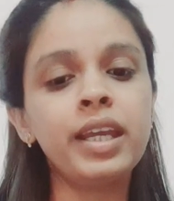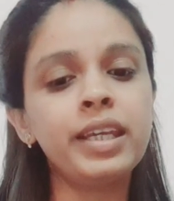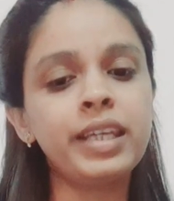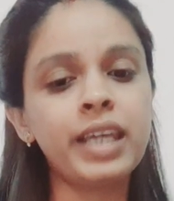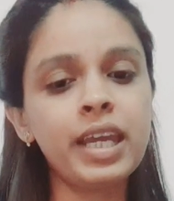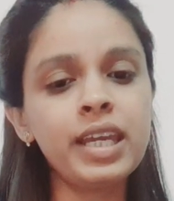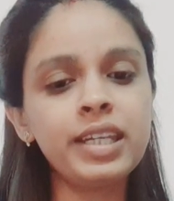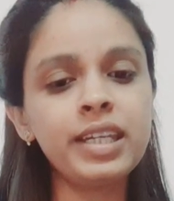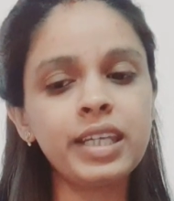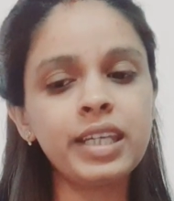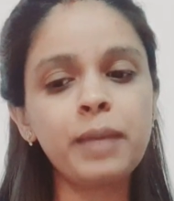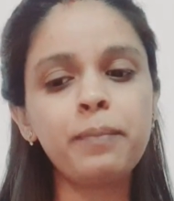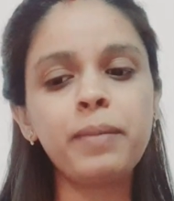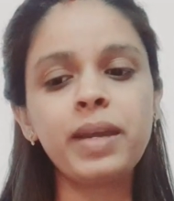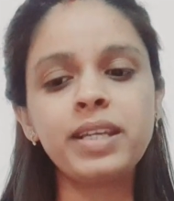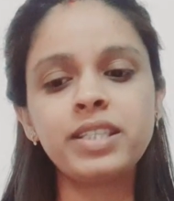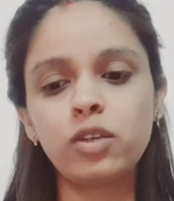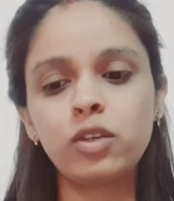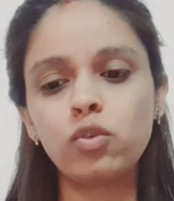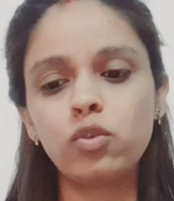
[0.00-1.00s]
ये इनकी
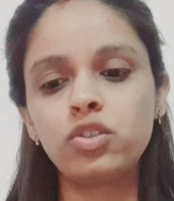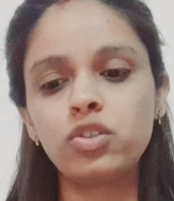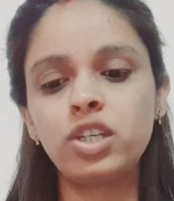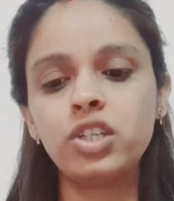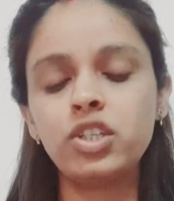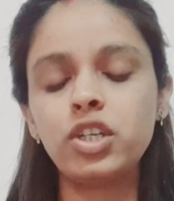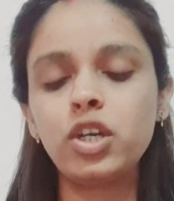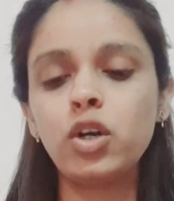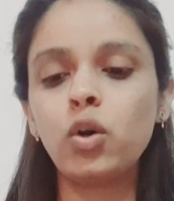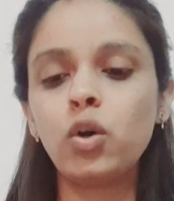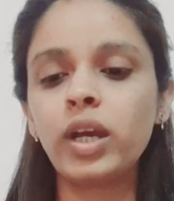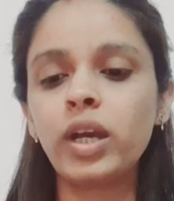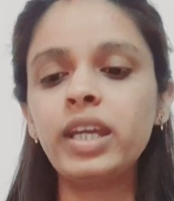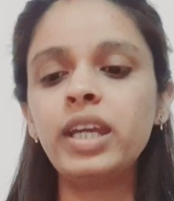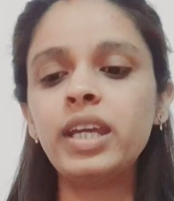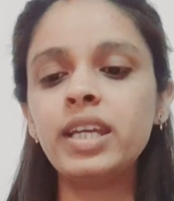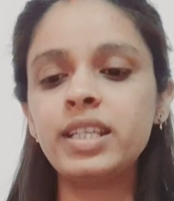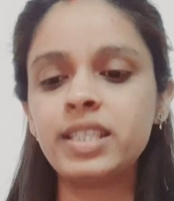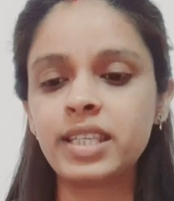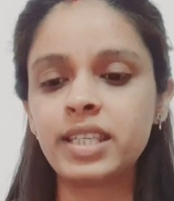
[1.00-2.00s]
बेसिक कुछ चीज़ें हो
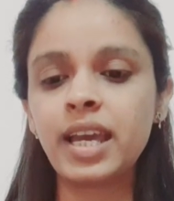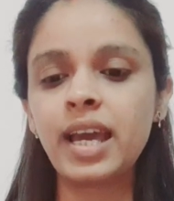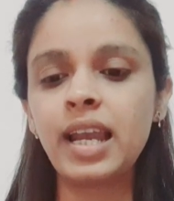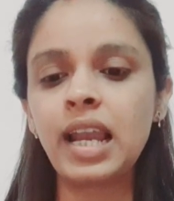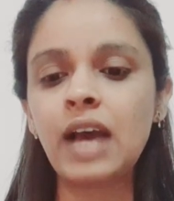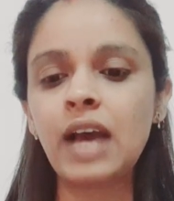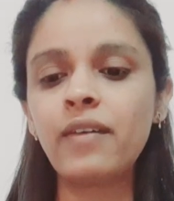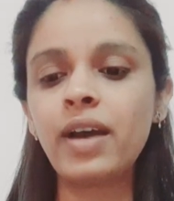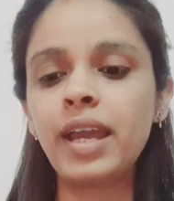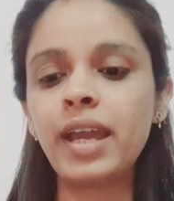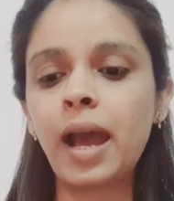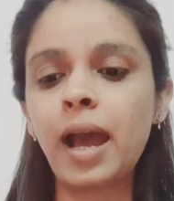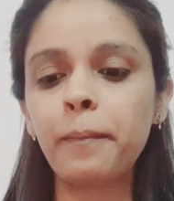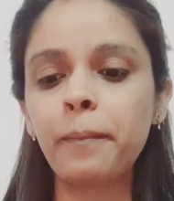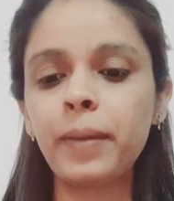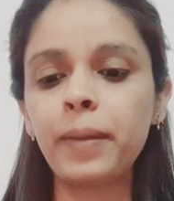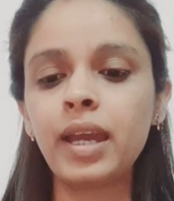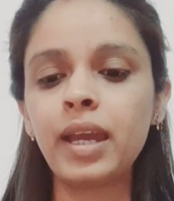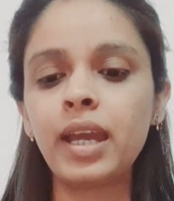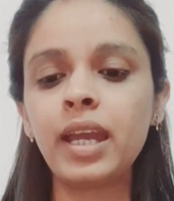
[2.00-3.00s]
गई इसके अलावा यहाँ
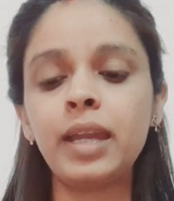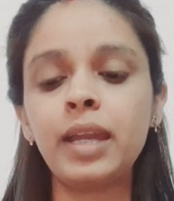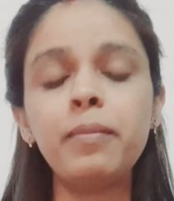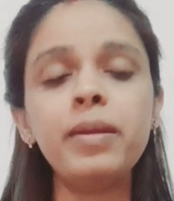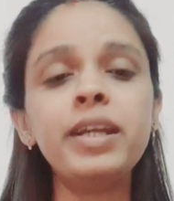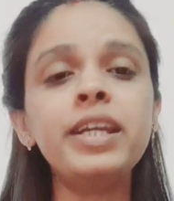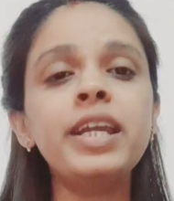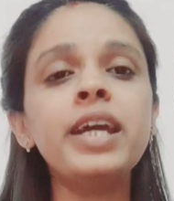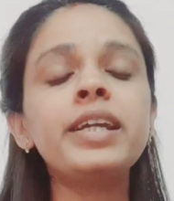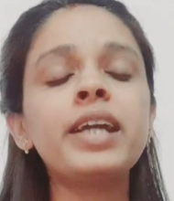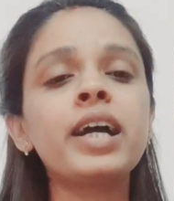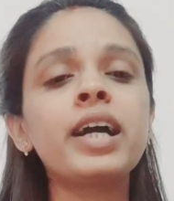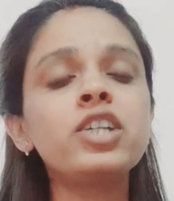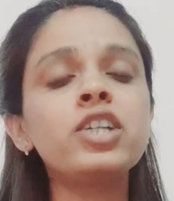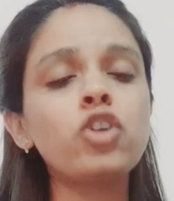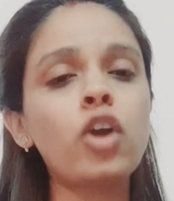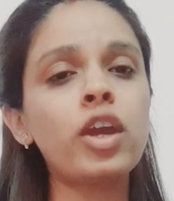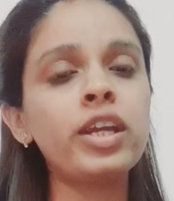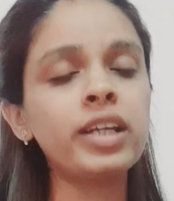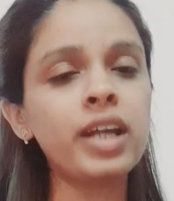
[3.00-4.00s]
पे इमीडिएट
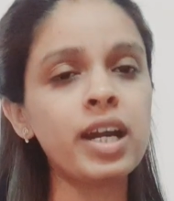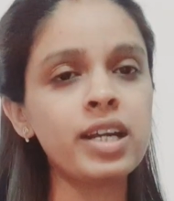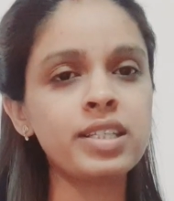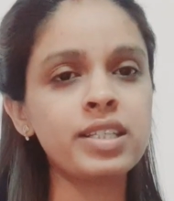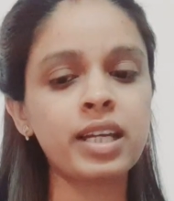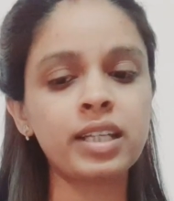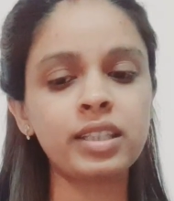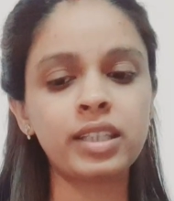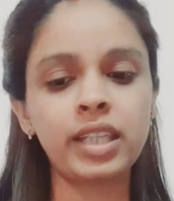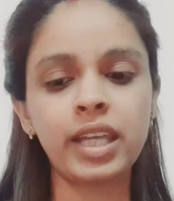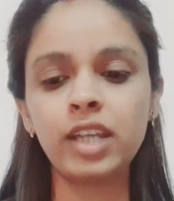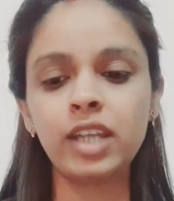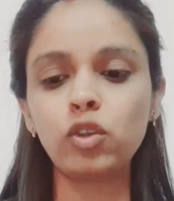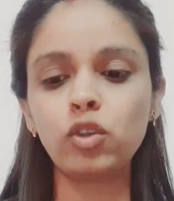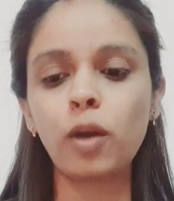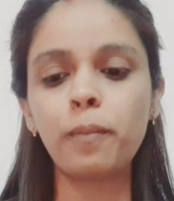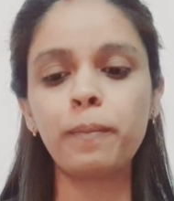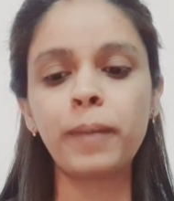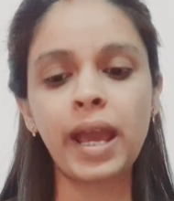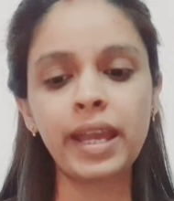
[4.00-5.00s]
अगर ज्वाइन कर सकते हैं
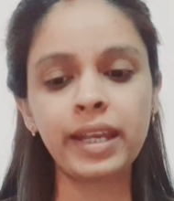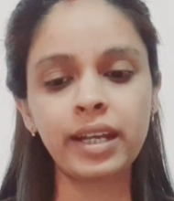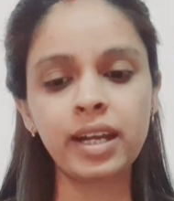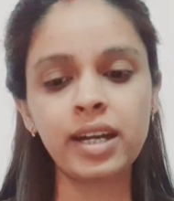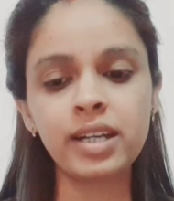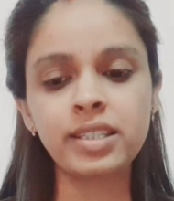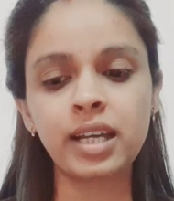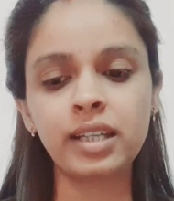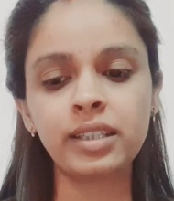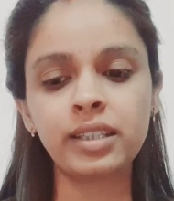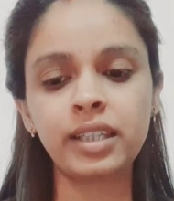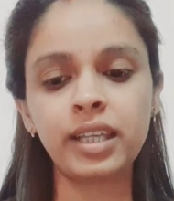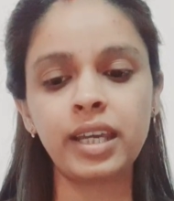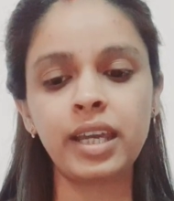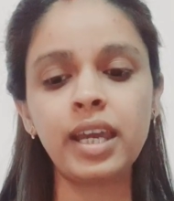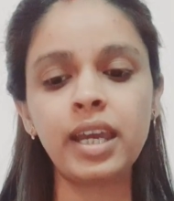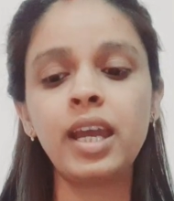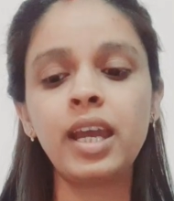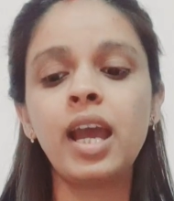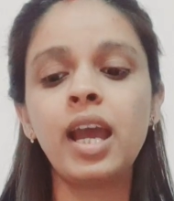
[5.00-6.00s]
तो अप्लाई कर सकते
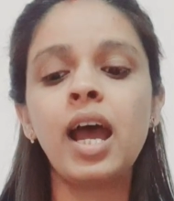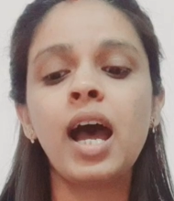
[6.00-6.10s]
हैं